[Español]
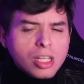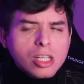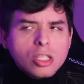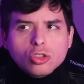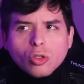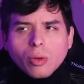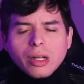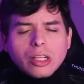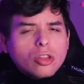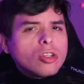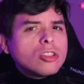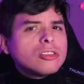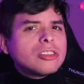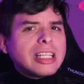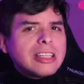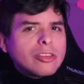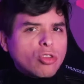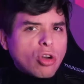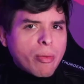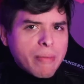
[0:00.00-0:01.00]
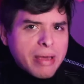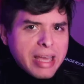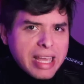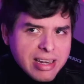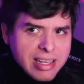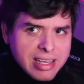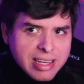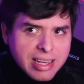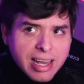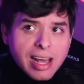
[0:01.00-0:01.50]
sobre todo en
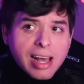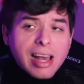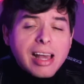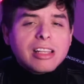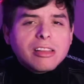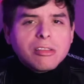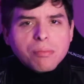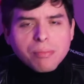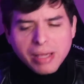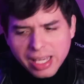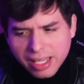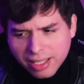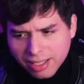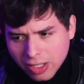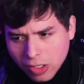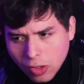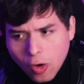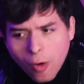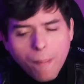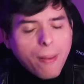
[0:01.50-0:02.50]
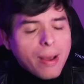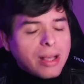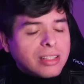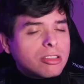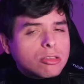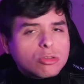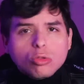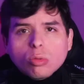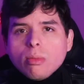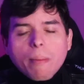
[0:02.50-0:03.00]
Centroamérica, en México,
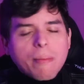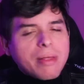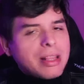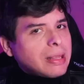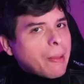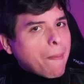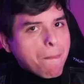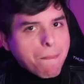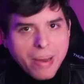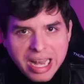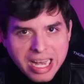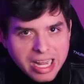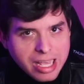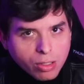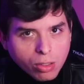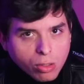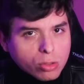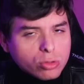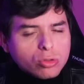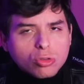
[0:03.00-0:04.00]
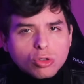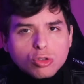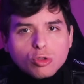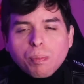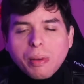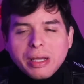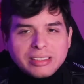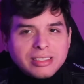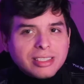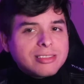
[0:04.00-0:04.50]
países sumamente peligrosos,
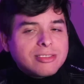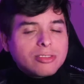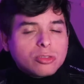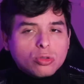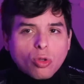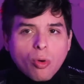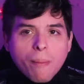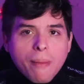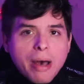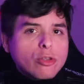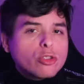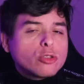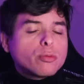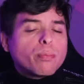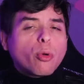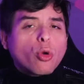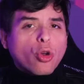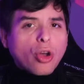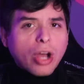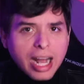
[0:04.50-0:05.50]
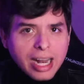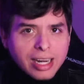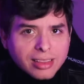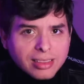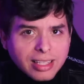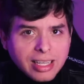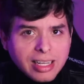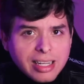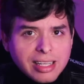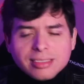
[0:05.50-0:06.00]
países tomados por
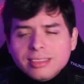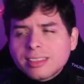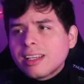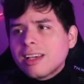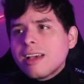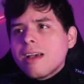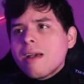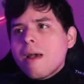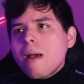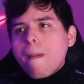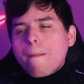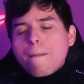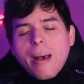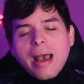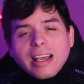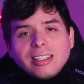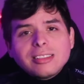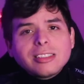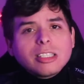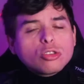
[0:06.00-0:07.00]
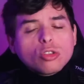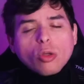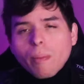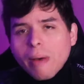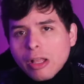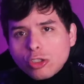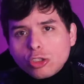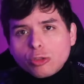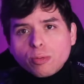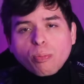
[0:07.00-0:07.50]
cárteles, países
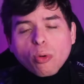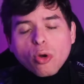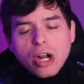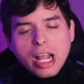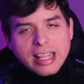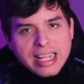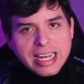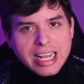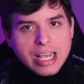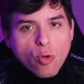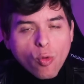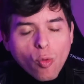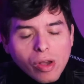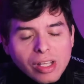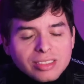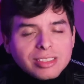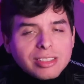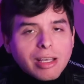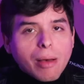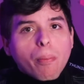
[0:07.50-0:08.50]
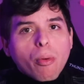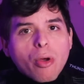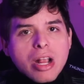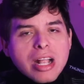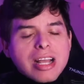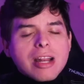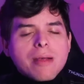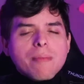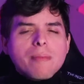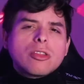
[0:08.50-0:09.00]
tomados por la delincuencia, por el
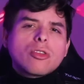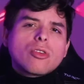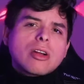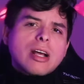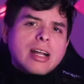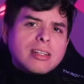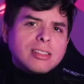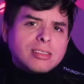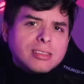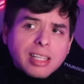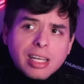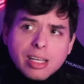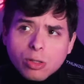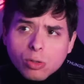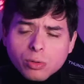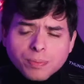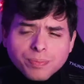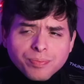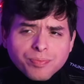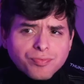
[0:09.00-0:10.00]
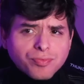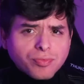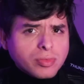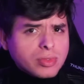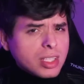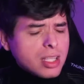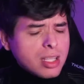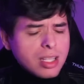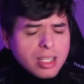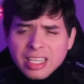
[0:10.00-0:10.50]
crimen organizado.
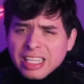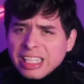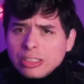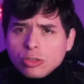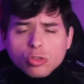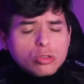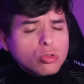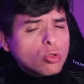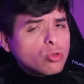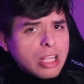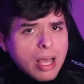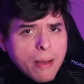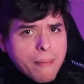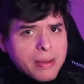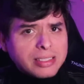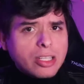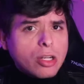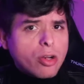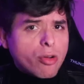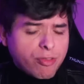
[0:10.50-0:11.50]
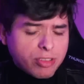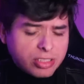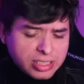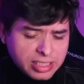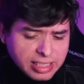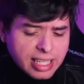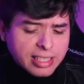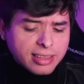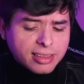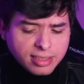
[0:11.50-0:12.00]
Y esto es un día más en la
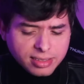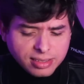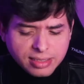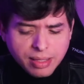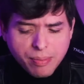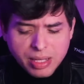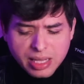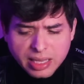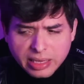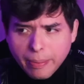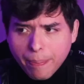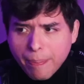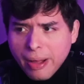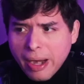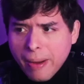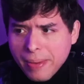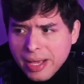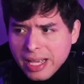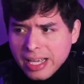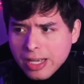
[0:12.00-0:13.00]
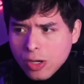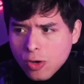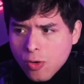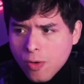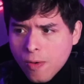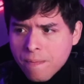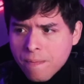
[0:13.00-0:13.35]
oficina, tristemente, para México.